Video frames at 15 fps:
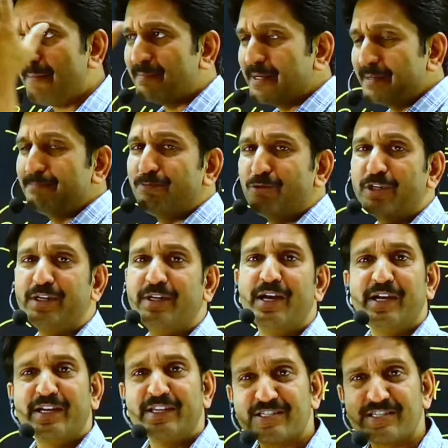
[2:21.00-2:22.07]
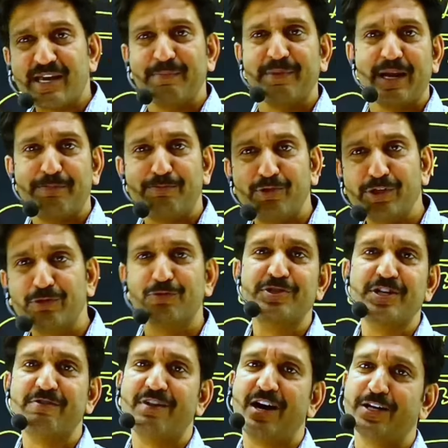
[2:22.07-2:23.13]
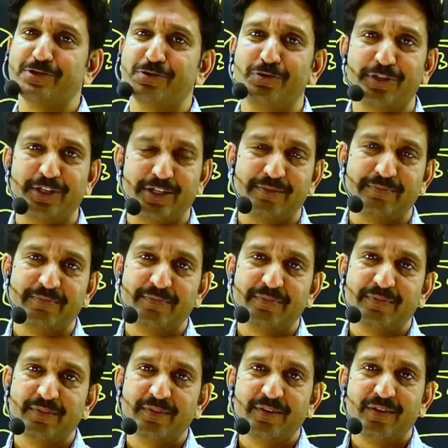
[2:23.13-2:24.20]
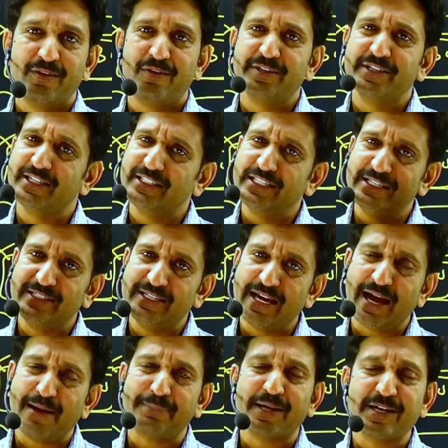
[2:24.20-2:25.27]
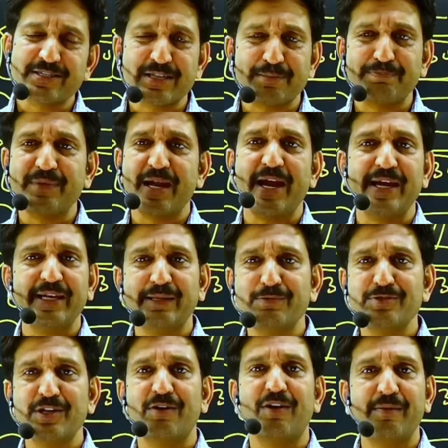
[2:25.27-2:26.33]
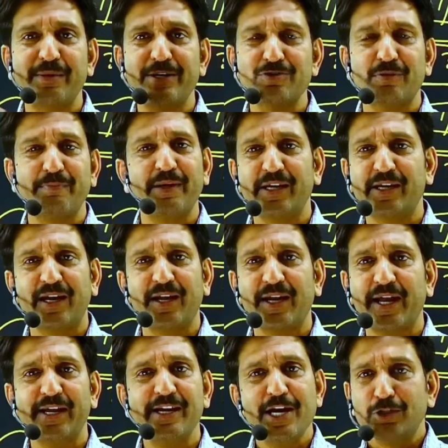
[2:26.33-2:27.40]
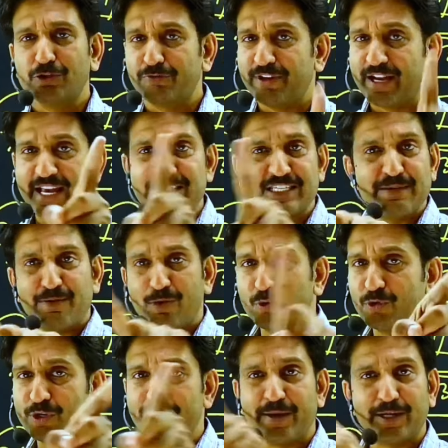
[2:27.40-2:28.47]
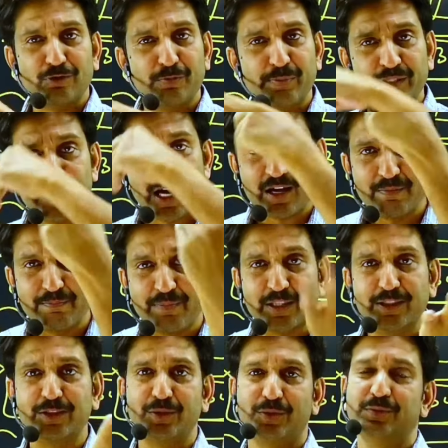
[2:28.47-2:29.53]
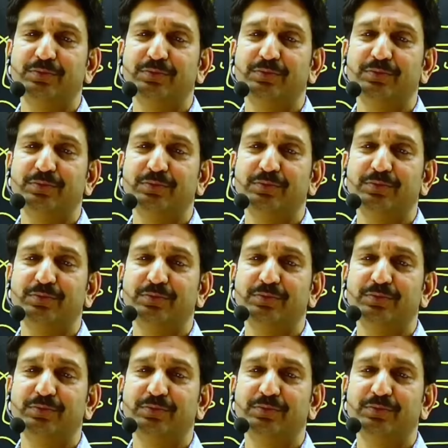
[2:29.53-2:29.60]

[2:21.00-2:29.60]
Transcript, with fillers: अपनी पूरी स्टेमिना पूरी ऊर्जा वहां झोंकी और यदि ये आपका सपना है कि मुझे गवर्नमेंट जॉब में निकलना है तो फिर ऐसे लोगों की बातों पर ध्यान मत दो